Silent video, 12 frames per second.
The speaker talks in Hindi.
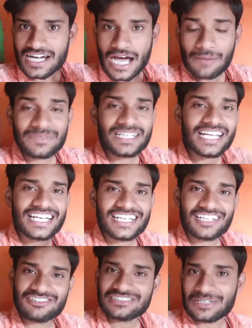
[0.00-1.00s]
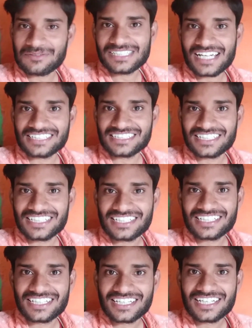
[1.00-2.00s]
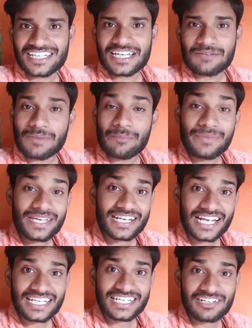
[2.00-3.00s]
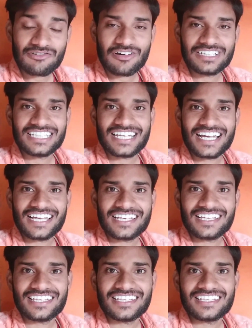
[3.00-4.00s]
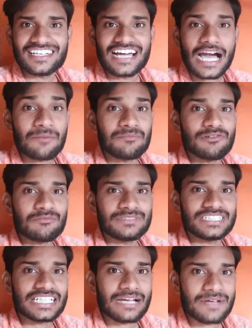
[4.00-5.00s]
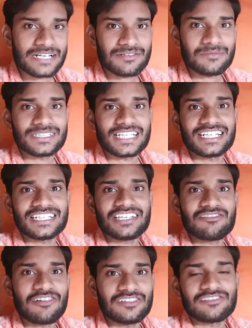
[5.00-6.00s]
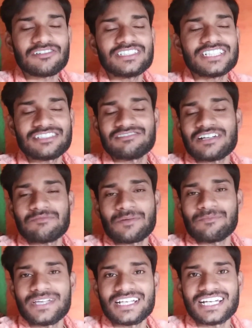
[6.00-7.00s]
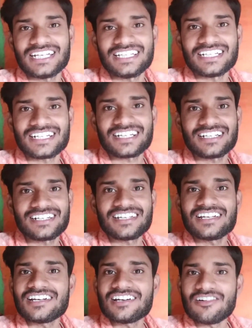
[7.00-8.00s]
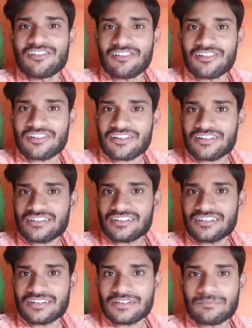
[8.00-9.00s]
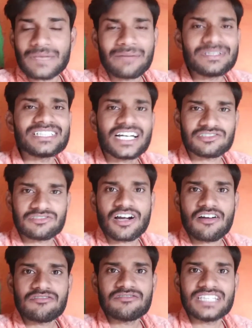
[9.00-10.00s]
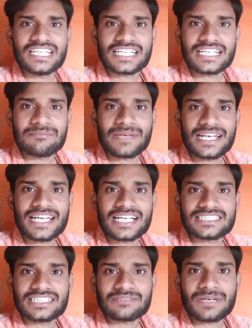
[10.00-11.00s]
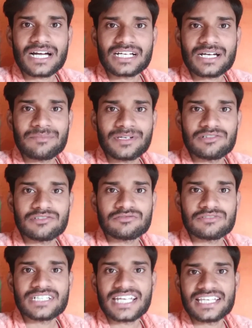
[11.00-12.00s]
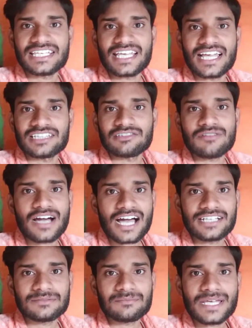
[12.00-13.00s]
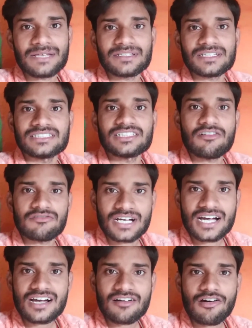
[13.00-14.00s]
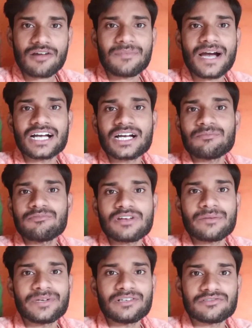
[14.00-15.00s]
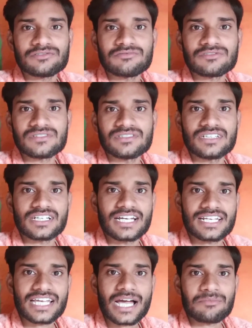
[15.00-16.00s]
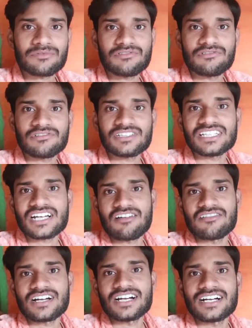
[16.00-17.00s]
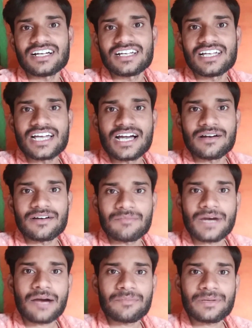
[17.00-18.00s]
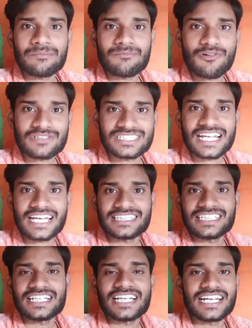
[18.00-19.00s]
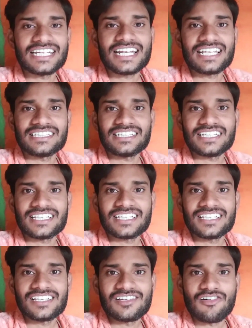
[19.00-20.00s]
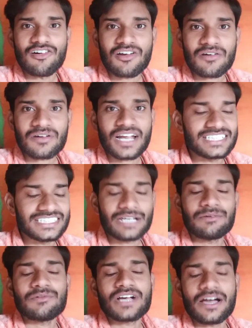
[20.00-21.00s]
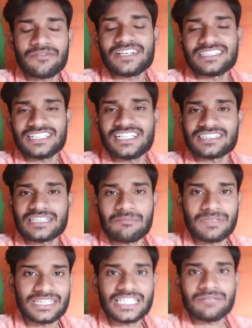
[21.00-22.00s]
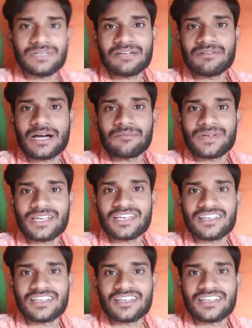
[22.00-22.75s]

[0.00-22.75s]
अपने नानी घर तो सभी जाते हैं मम्मी के नानी घर कौन गया है आप लोग मुझे कमेंट में बताना कि कौन कौन जा चुका है मम्मी के नानी घर और मैं भी जा चुका हूँ लेकिन मैंने आज तक वहाँ का वीडियो शूट नहीं किया है तो आज मैं जाऊँगा और वहाँ का पूरा वीडियो शूट करके आप लोगों को दिखाऊंगा वहाँ पे मौसी रहती है नानी रहती हैं और अच्छा भी काफी अच्छा लगता है मंदिर भी है वहाँ पे